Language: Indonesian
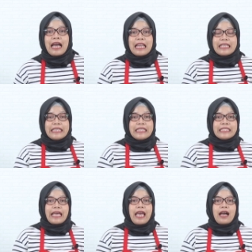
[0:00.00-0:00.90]
kali ini
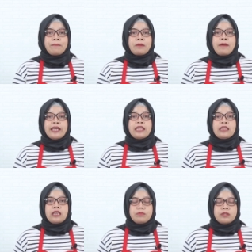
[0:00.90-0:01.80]
saya akan berbagi
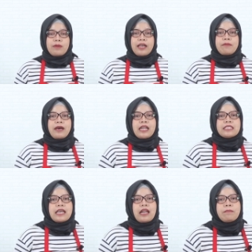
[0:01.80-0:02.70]
tips
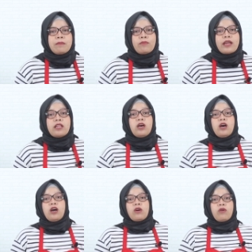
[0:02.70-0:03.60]
bagaimana cara membuat
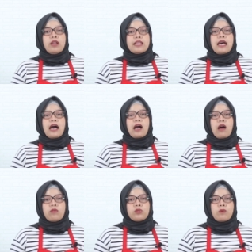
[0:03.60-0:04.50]
kulit
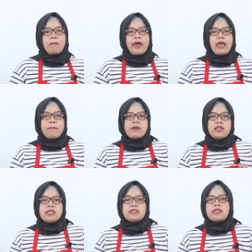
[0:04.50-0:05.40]
hakau supaya
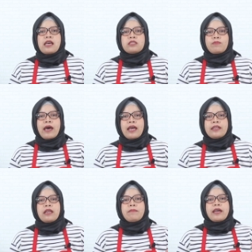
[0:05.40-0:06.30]
bening
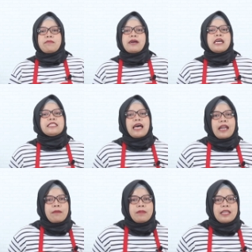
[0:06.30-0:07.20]
transparan dan bagaimana
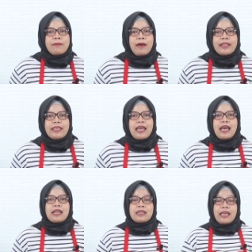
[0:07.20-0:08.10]
cara
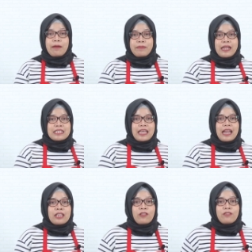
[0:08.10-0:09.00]
melipatnya. Nah yang
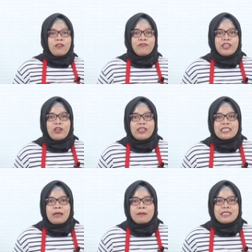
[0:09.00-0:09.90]
penasaran tonton
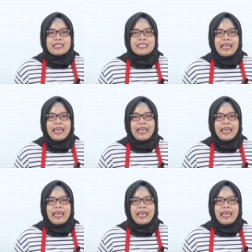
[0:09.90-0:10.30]
videonya sampai selesai